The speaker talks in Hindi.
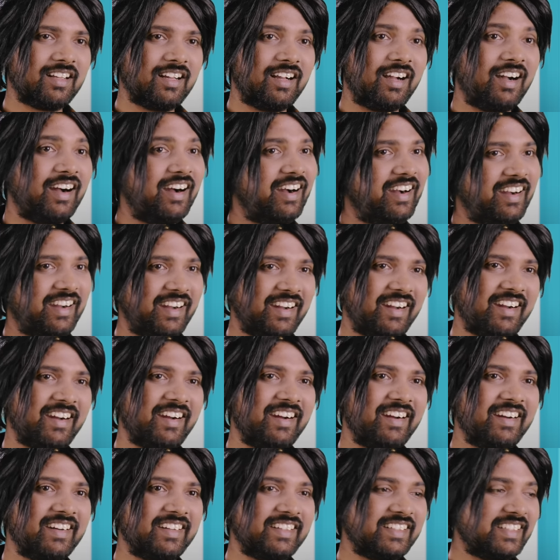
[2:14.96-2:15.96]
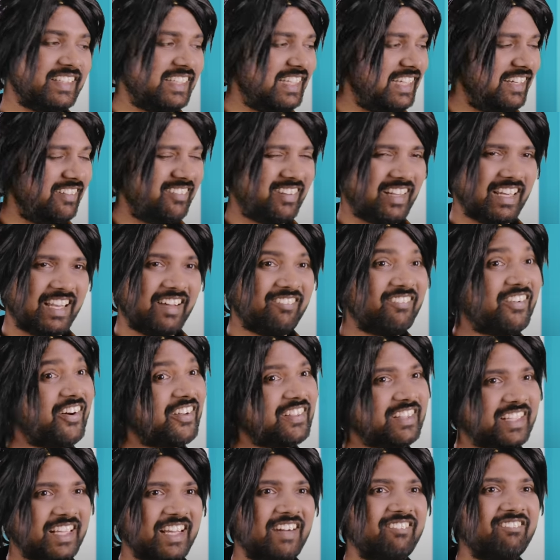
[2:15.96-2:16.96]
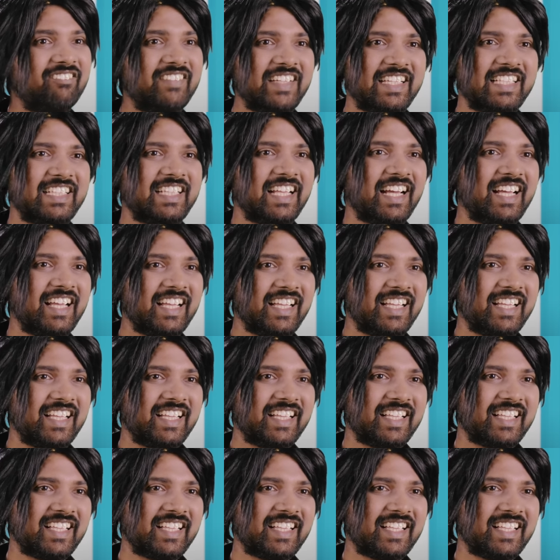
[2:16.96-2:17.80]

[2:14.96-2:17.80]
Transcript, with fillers: हाँ ये वाला बहुत कम बिकता है